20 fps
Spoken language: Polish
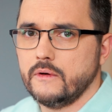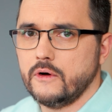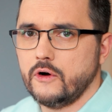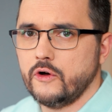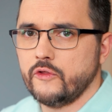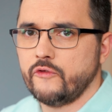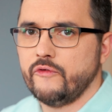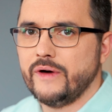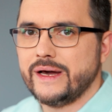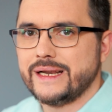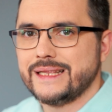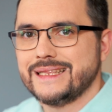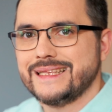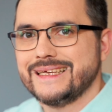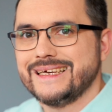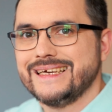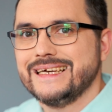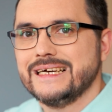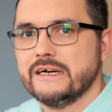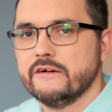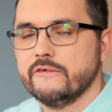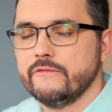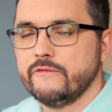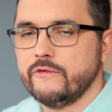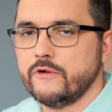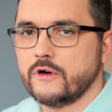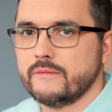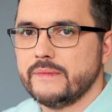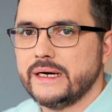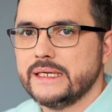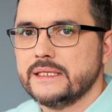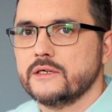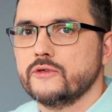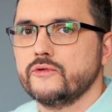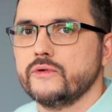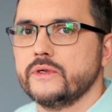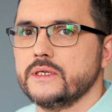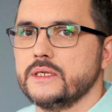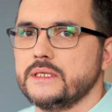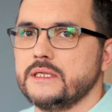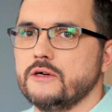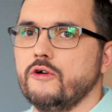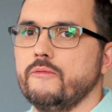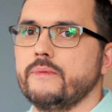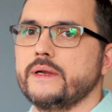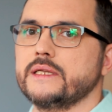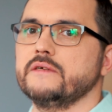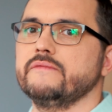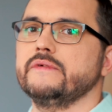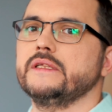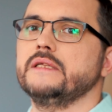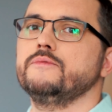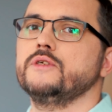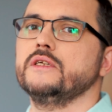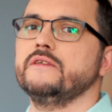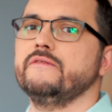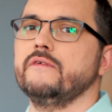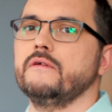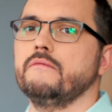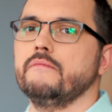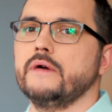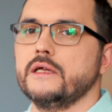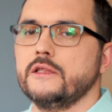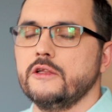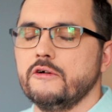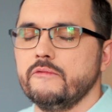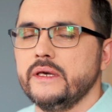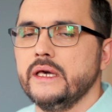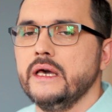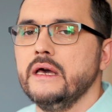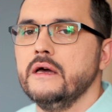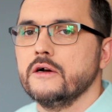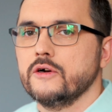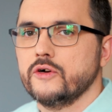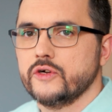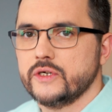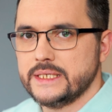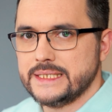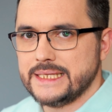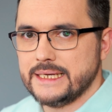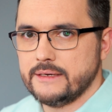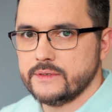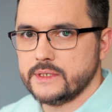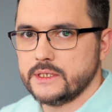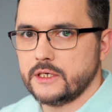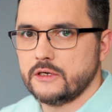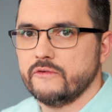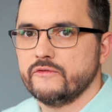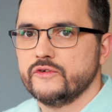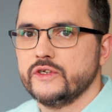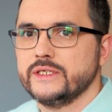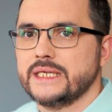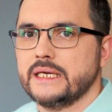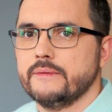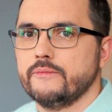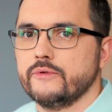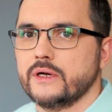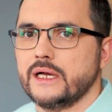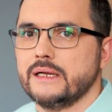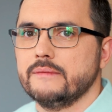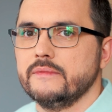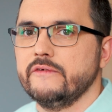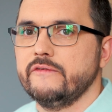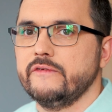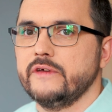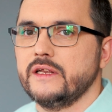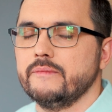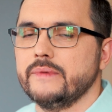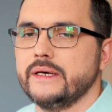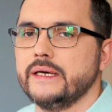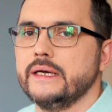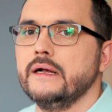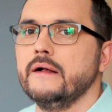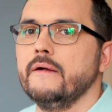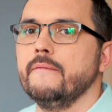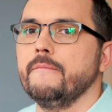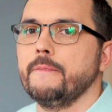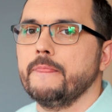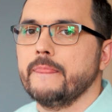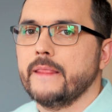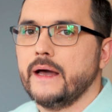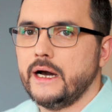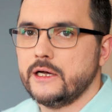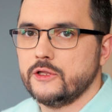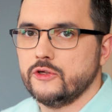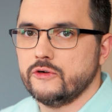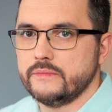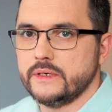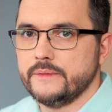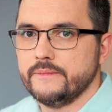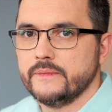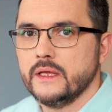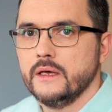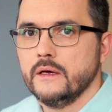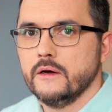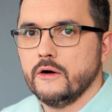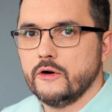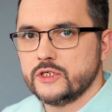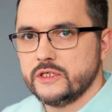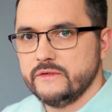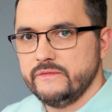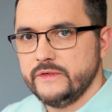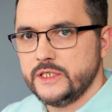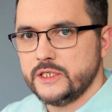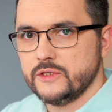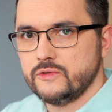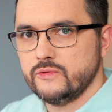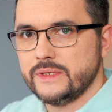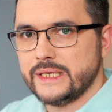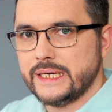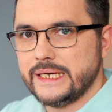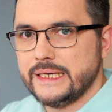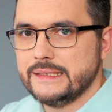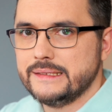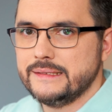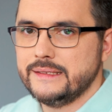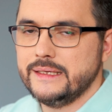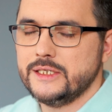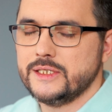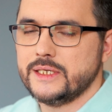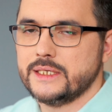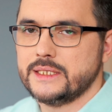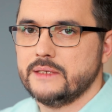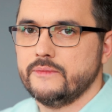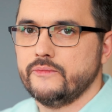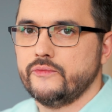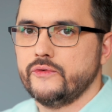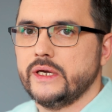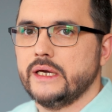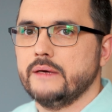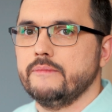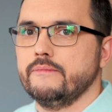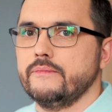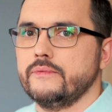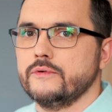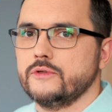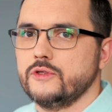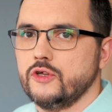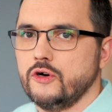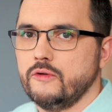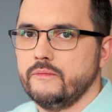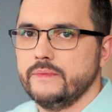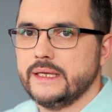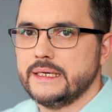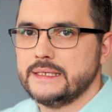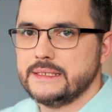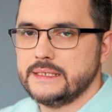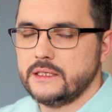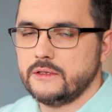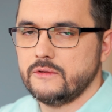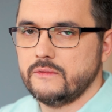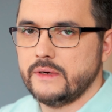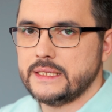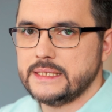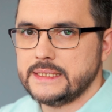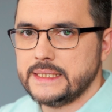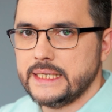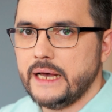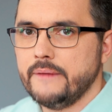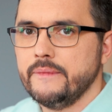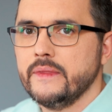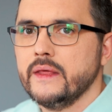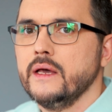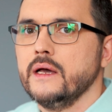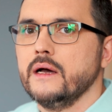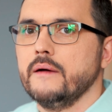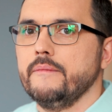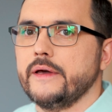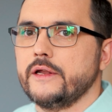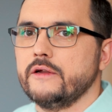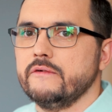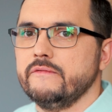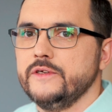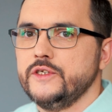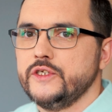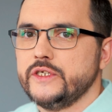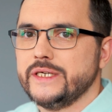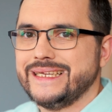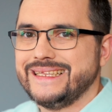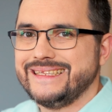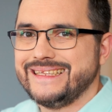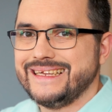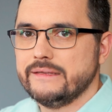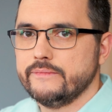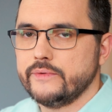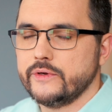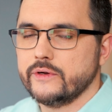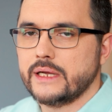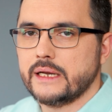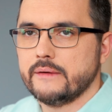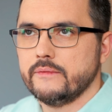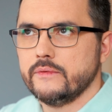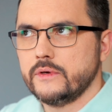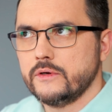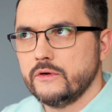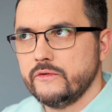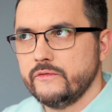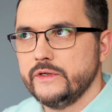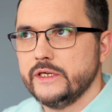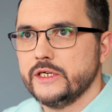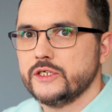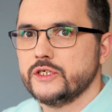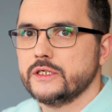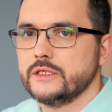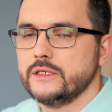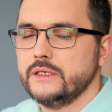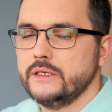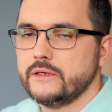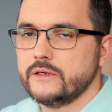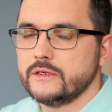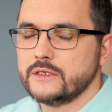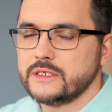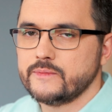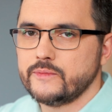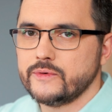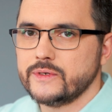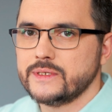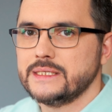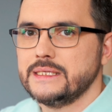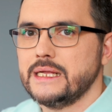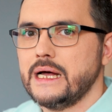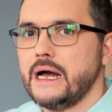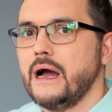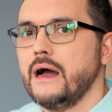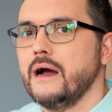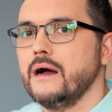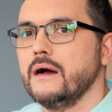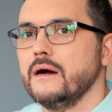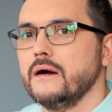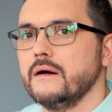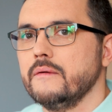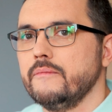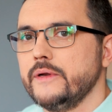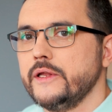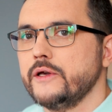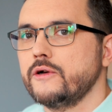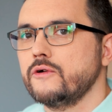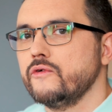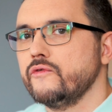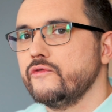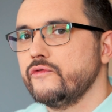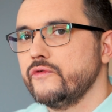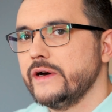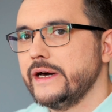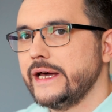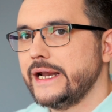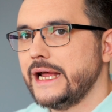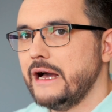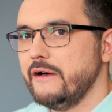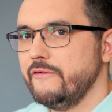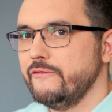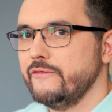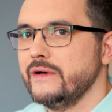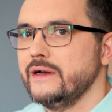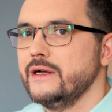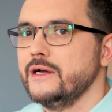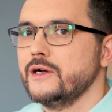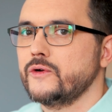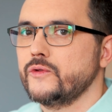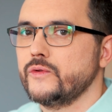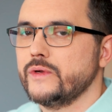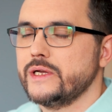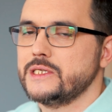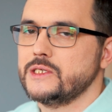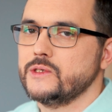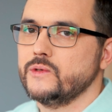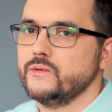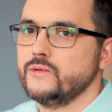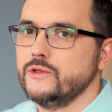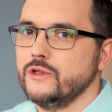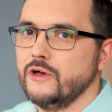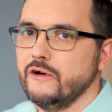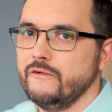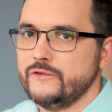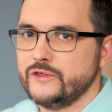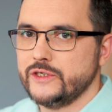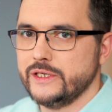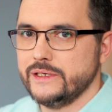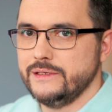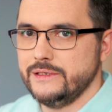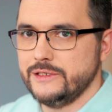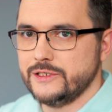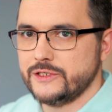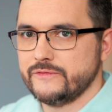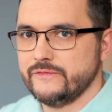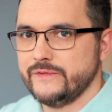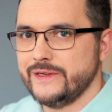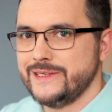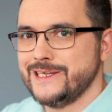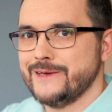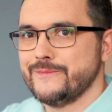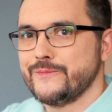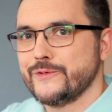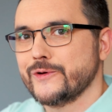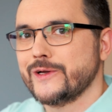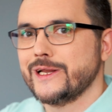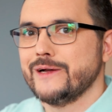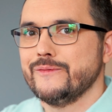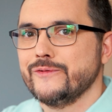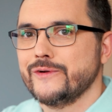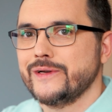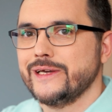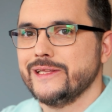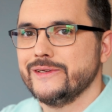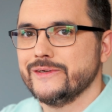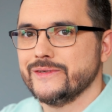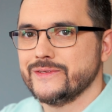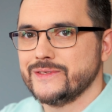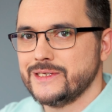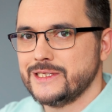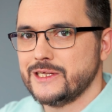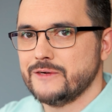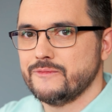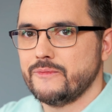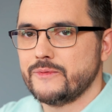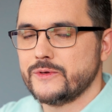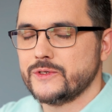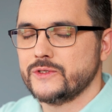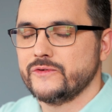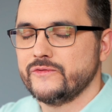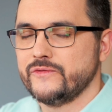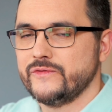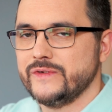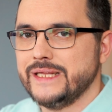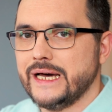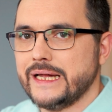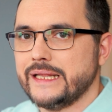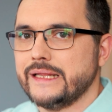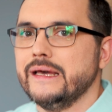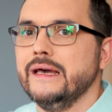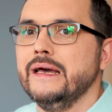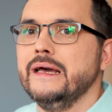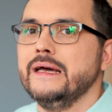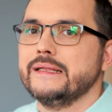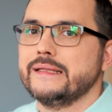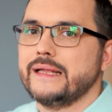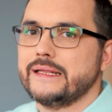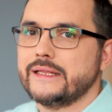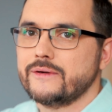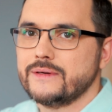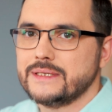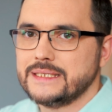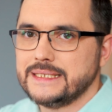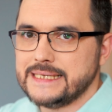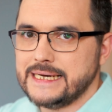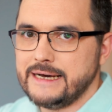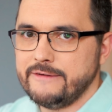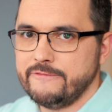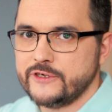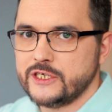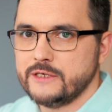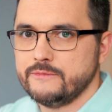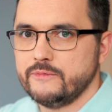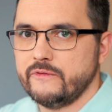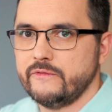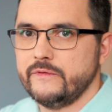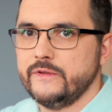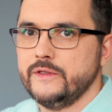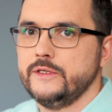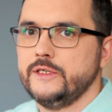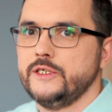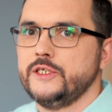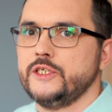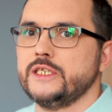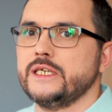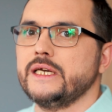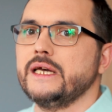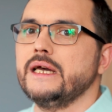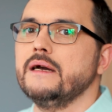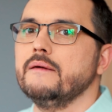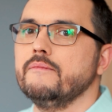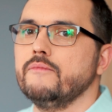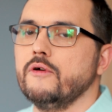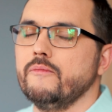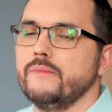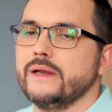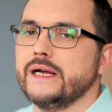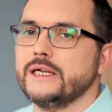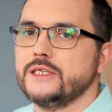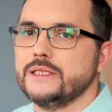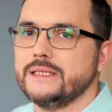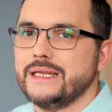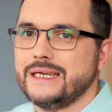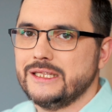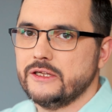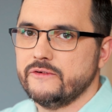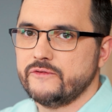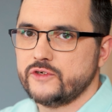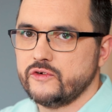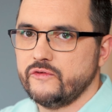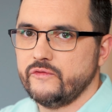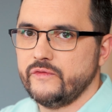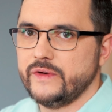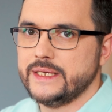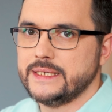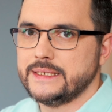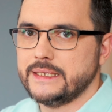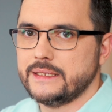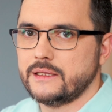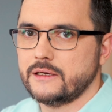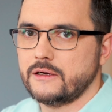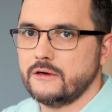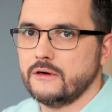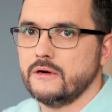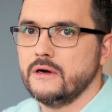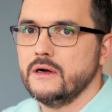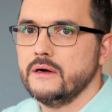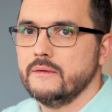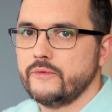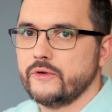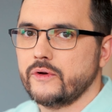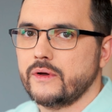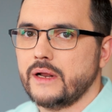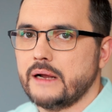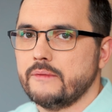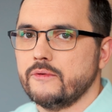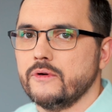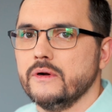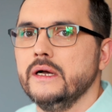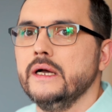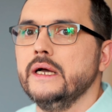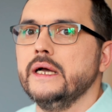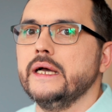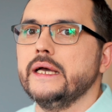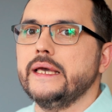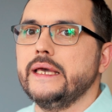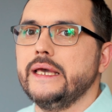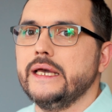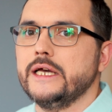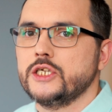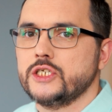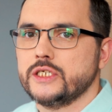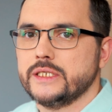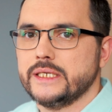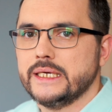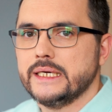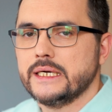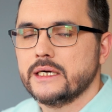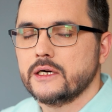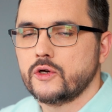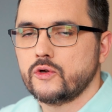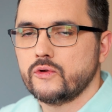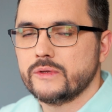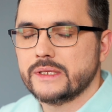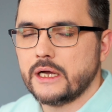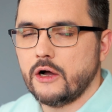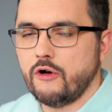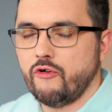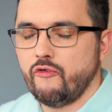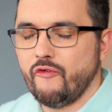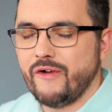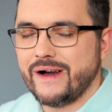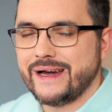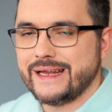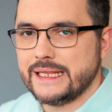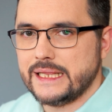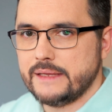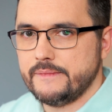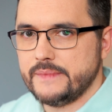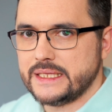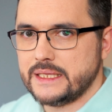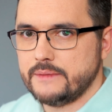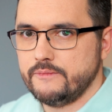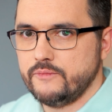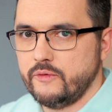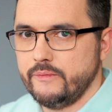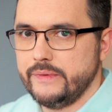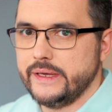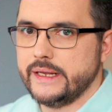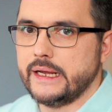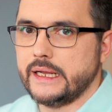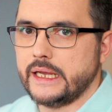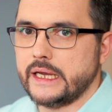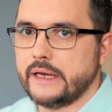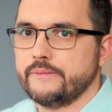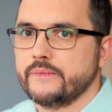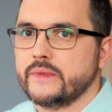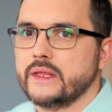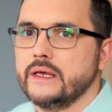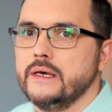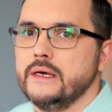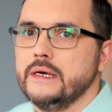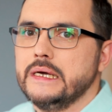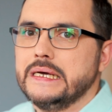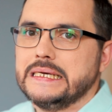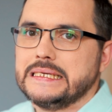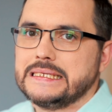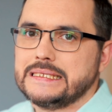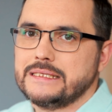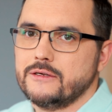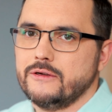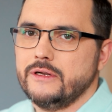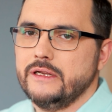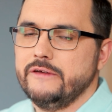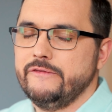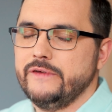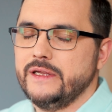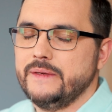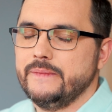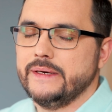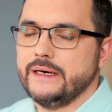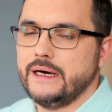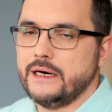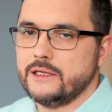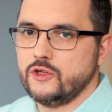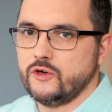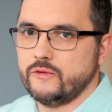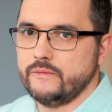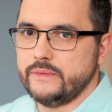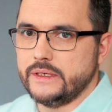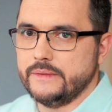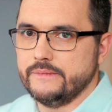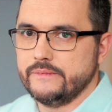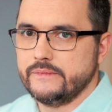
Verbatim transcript: otwarty format, który został opracowany przez firmę Adobe. Korzystają z niego wszystkie programy firmy Adobe. Oczywiście tutaj też następuje podobna sytuacja, mianowicie ten program również nie rozpozna plików RAW, które są nowsze niż wersja programu, kiedy on został po prostu wydany. Dlatego zawsze powinniście pobrać najnowszą wersję tego programu. I jeszcze krótka uwaga na temat pobierania. Strony firmy Adobe,